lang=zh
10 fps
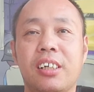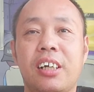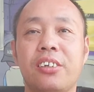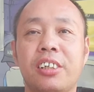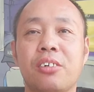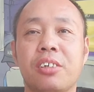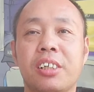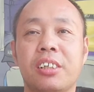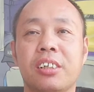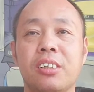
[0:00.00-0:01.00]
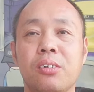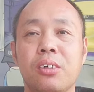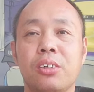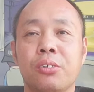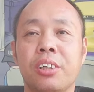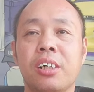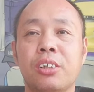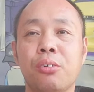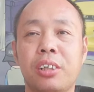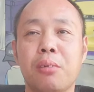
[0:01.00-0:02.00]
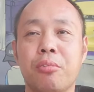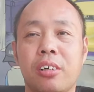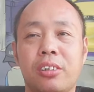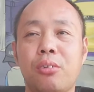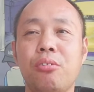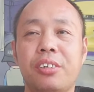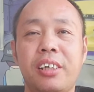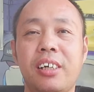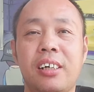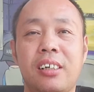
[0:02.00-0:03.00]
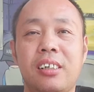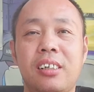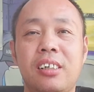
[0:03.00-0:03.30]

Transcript: 看到这种事情，韭菜哥痛心不？痛心呀！